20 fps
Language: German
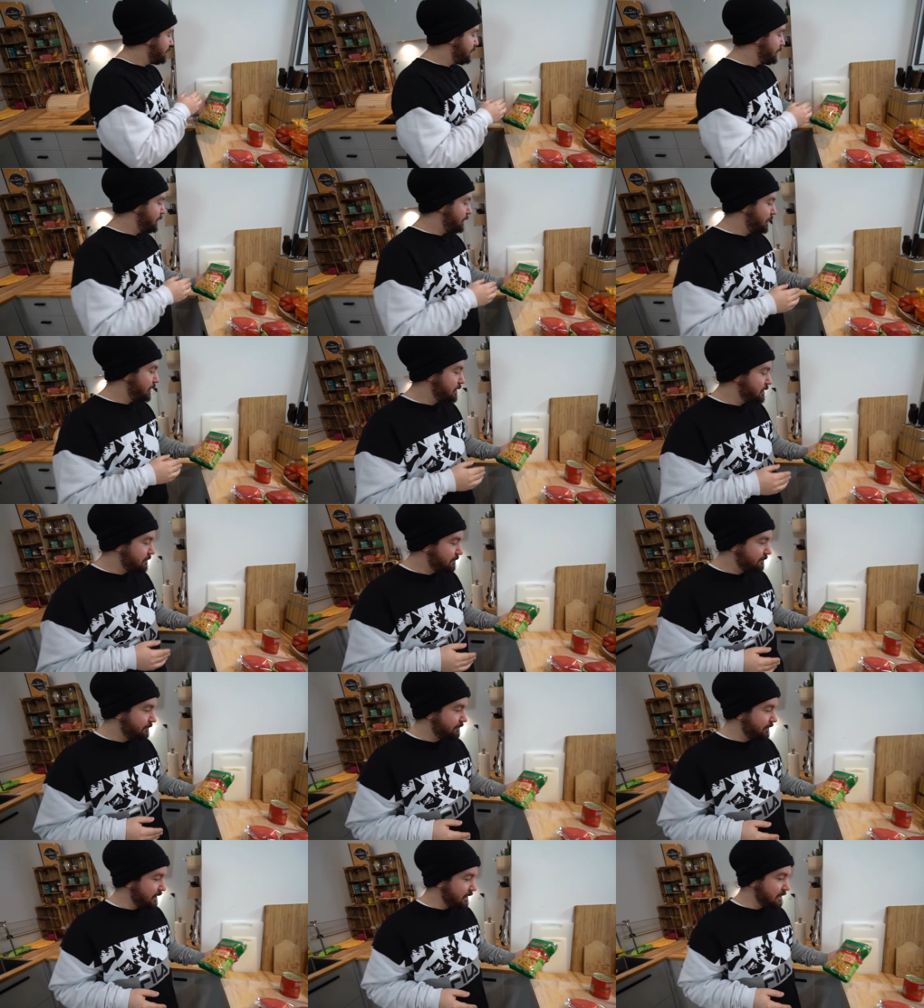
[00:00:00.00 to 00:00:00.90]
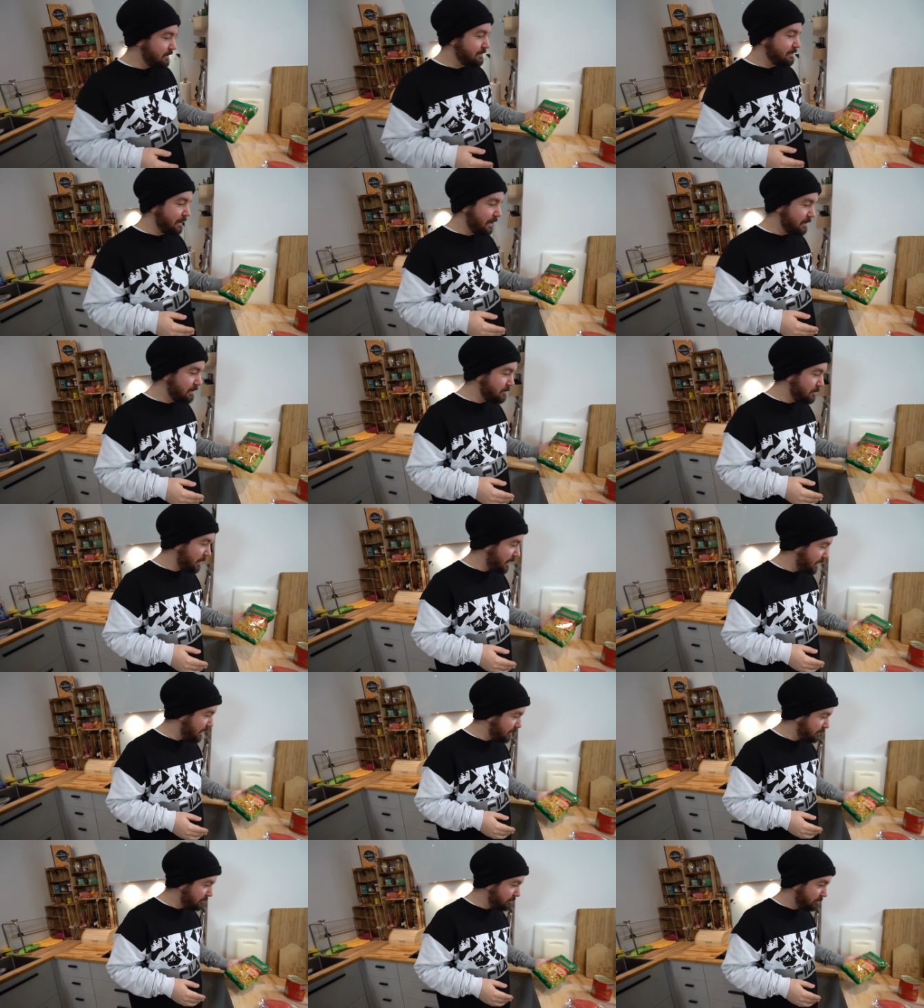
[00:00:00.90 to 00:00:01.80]
äh, ich fange jetzt erstmal
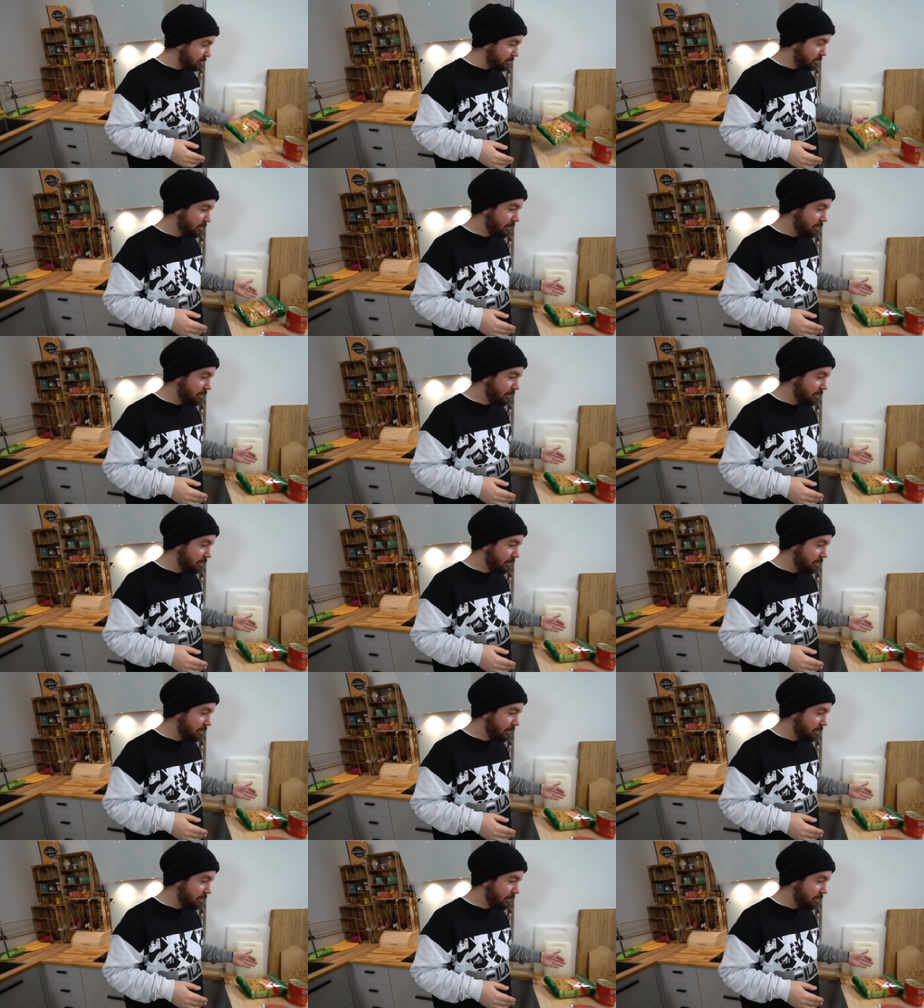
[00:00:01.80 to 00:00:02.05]
an